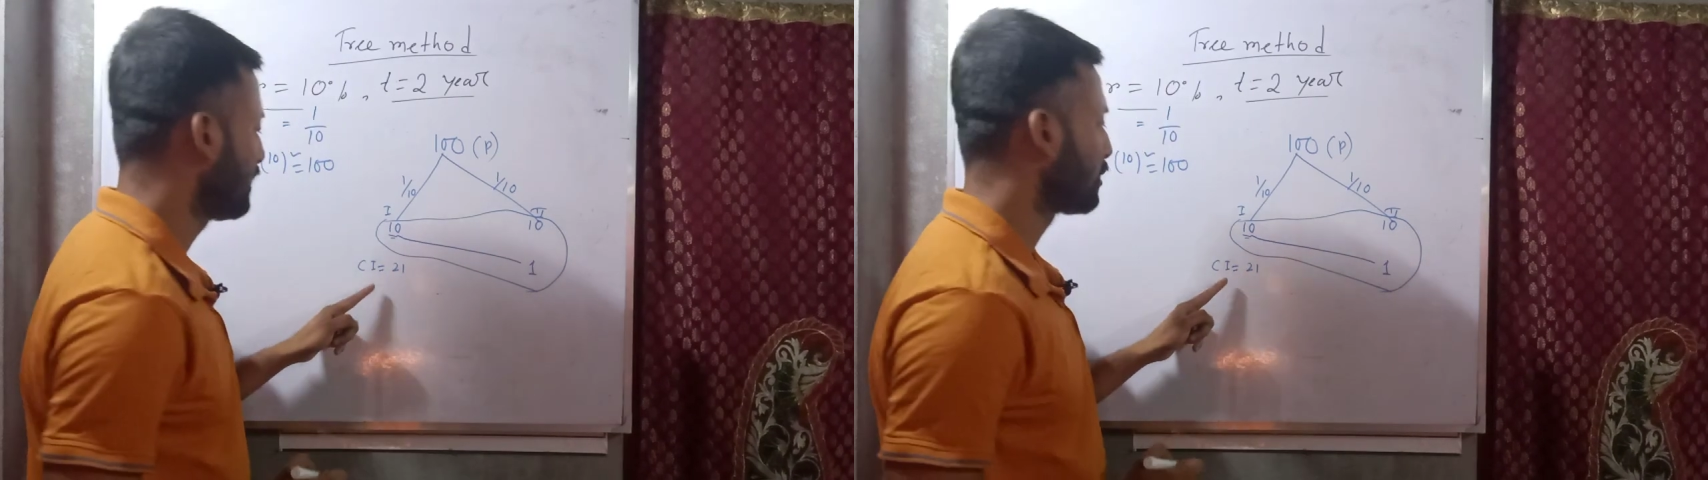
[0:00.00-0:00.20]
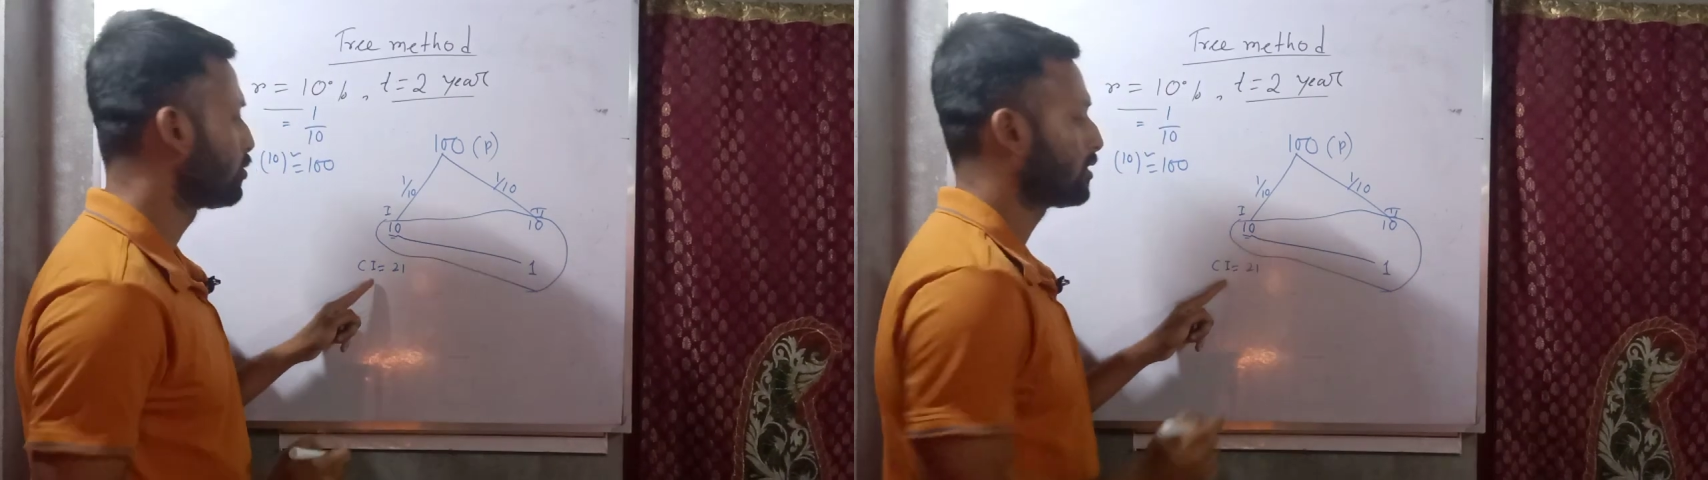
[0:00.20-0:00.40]

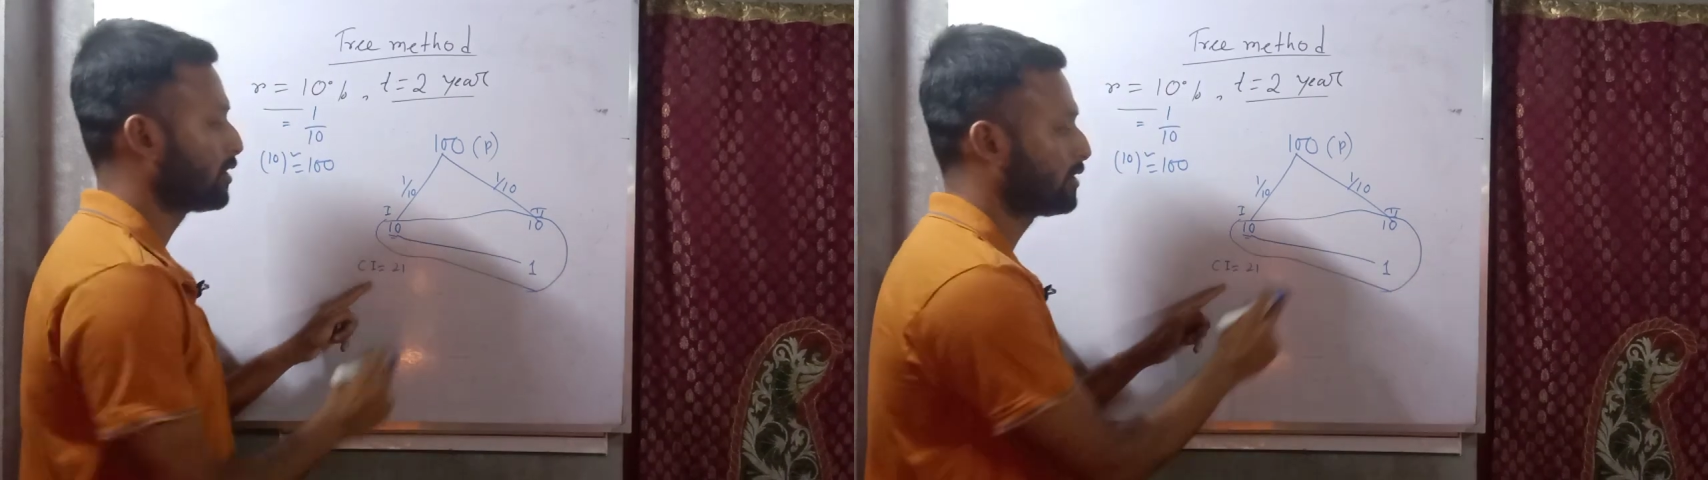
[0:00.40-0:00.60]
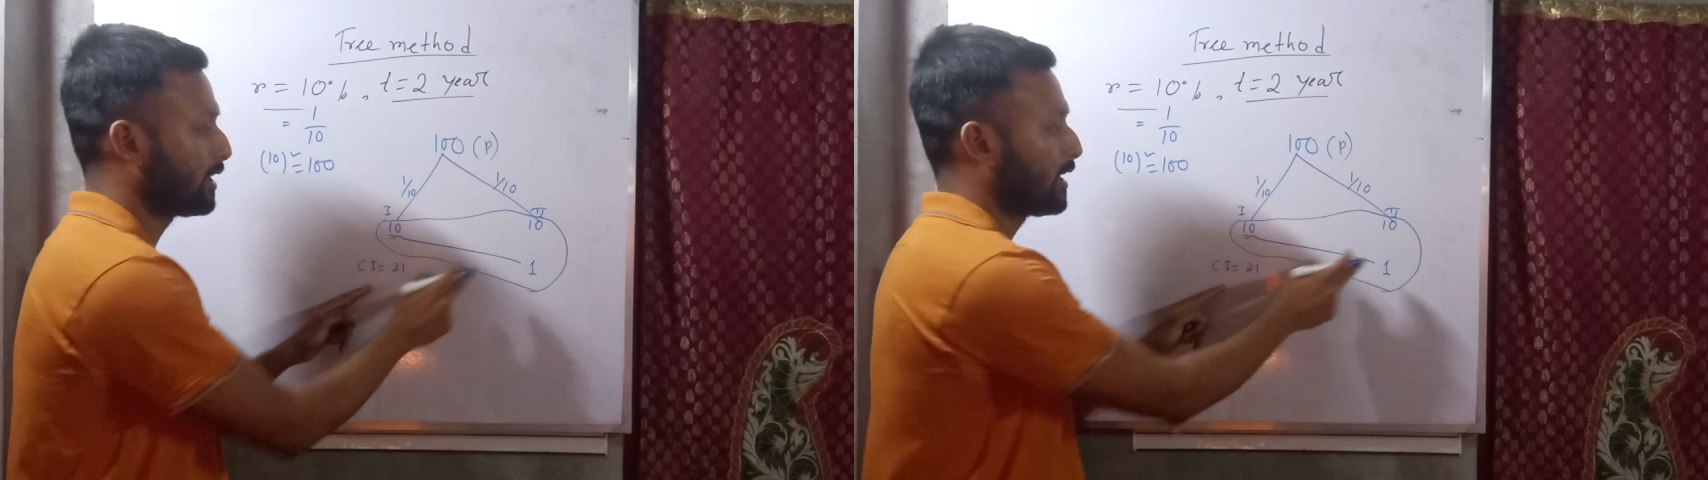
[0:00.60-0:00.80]
এই একুশটা
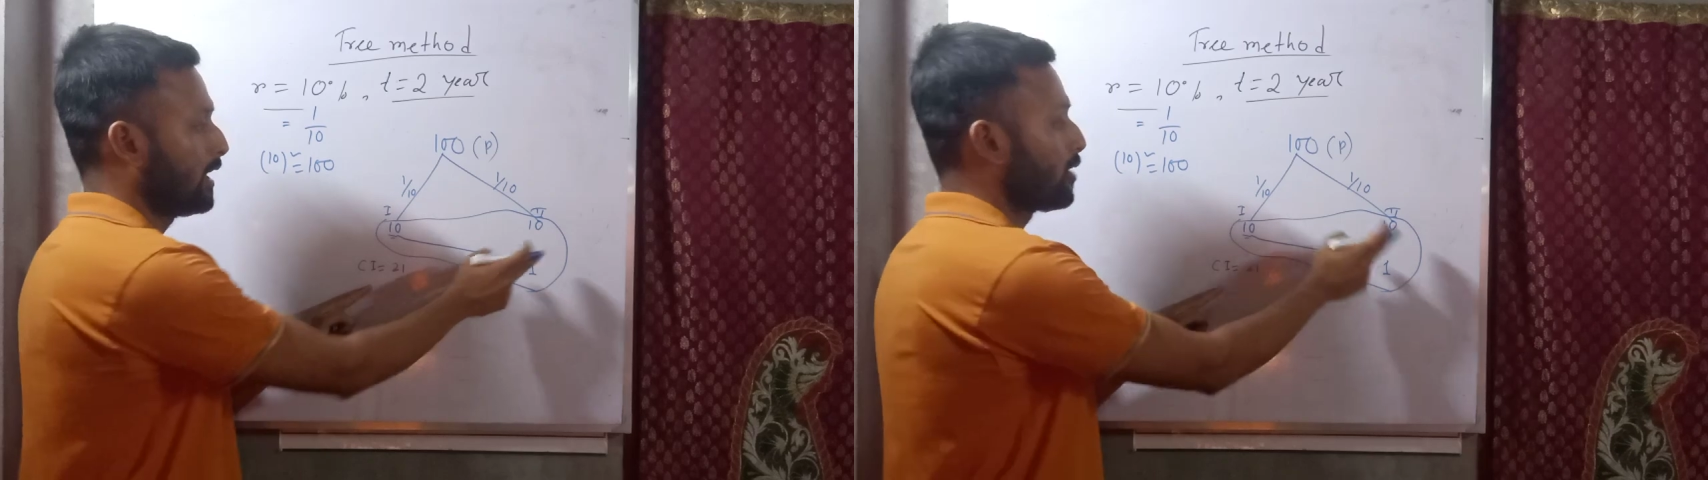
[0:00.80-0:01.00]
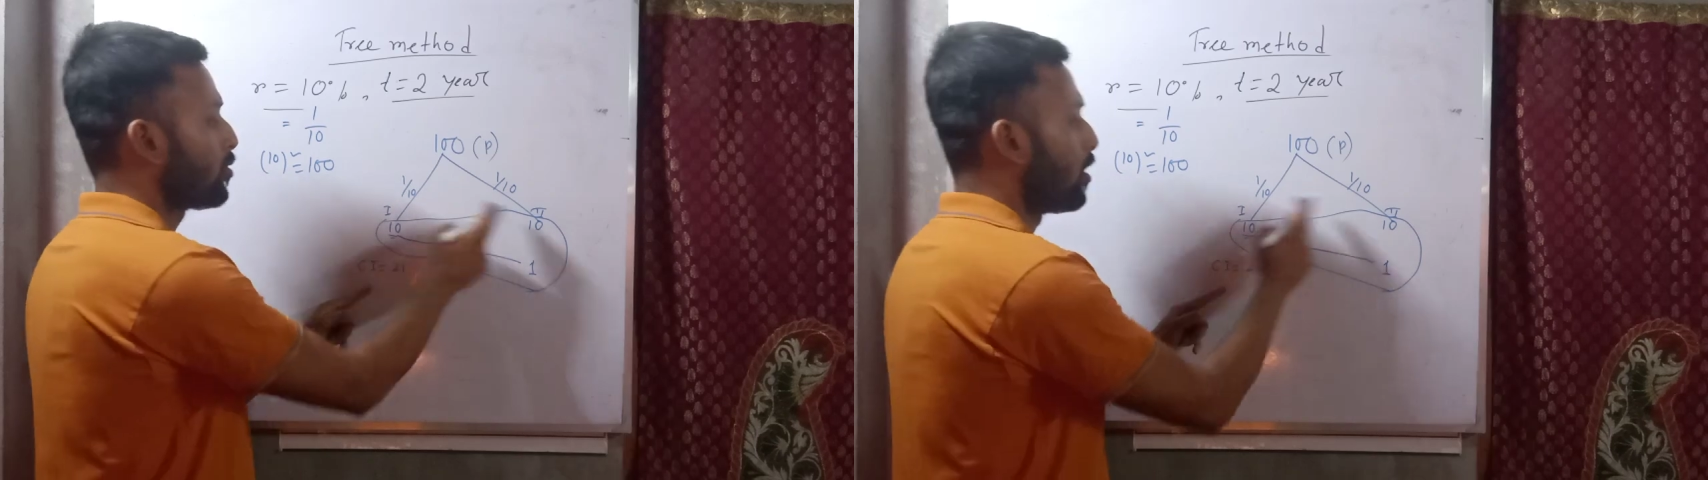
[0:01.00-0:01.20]
হচ্ছে
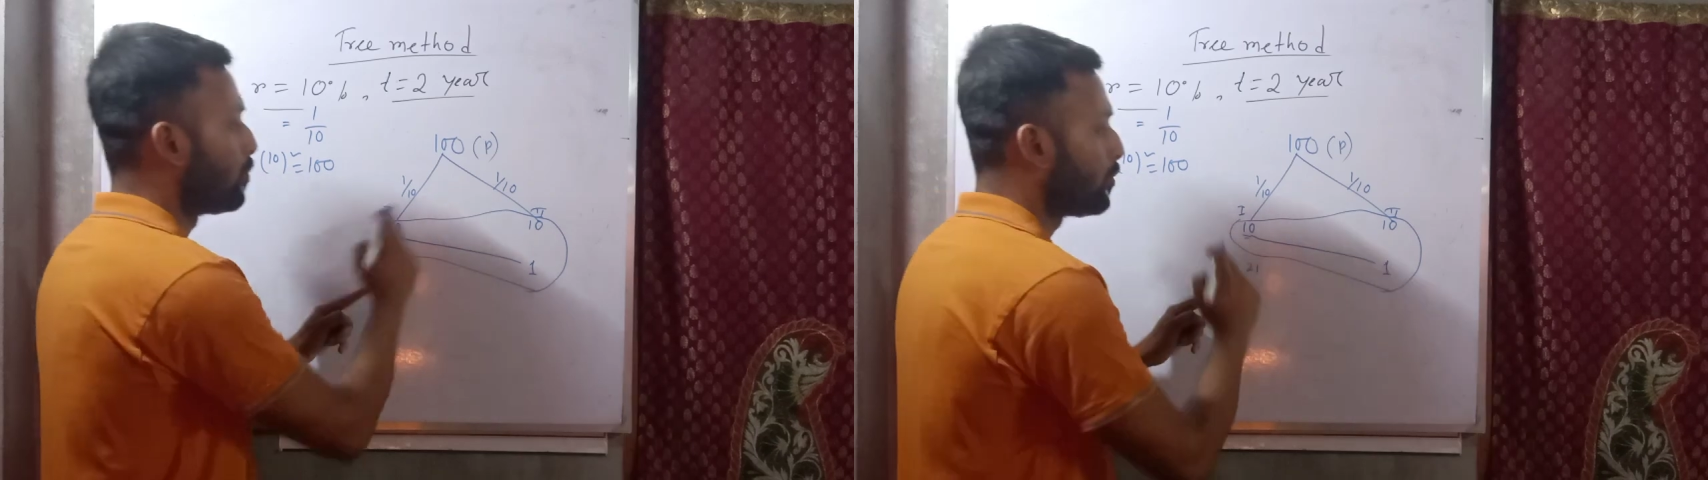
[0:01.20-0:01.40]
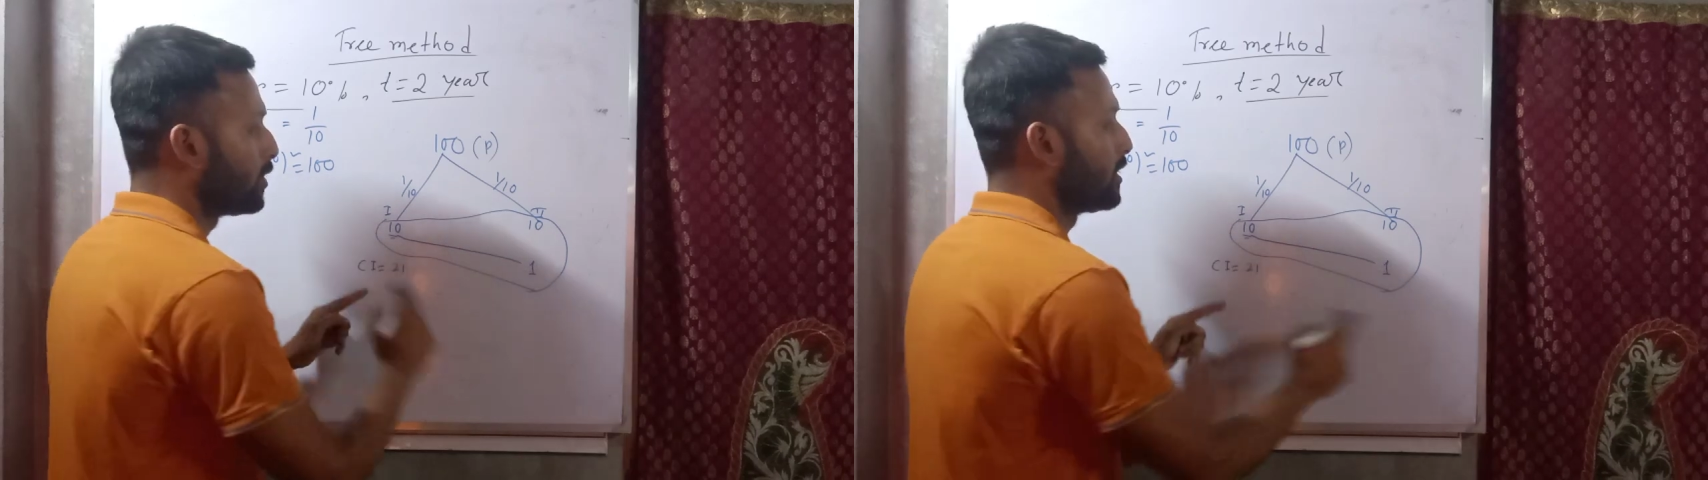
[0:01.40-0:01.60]
এখানে
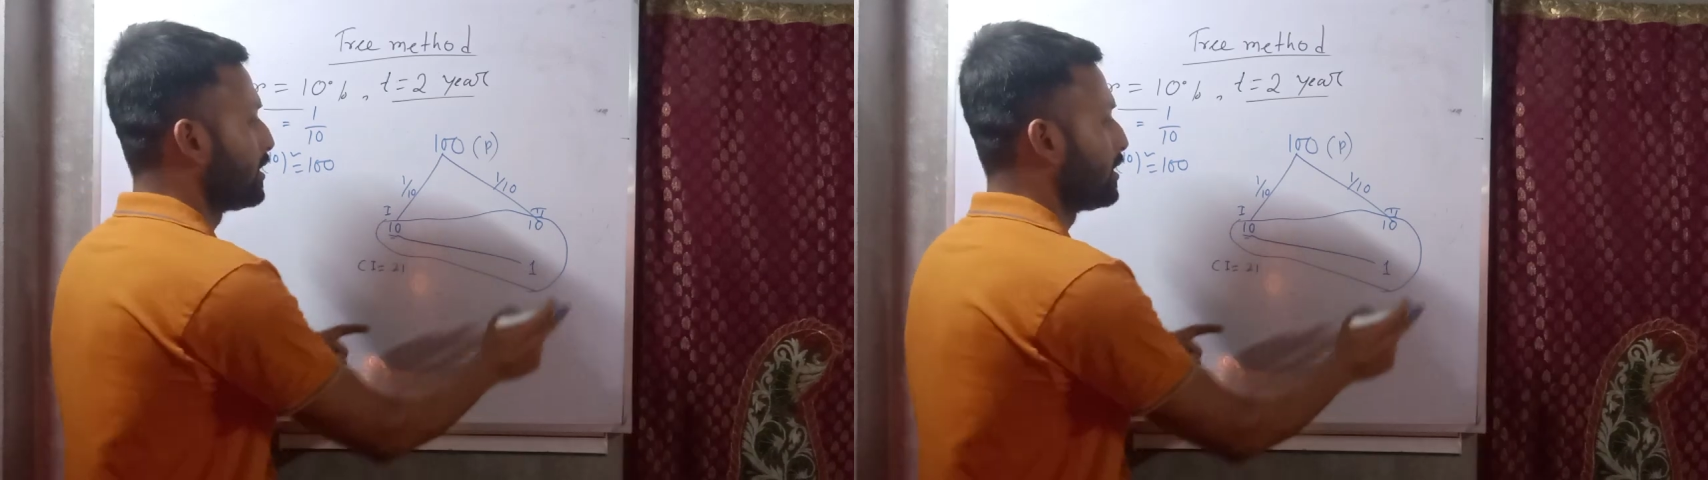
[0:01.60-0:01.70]
কম্পাউন্ড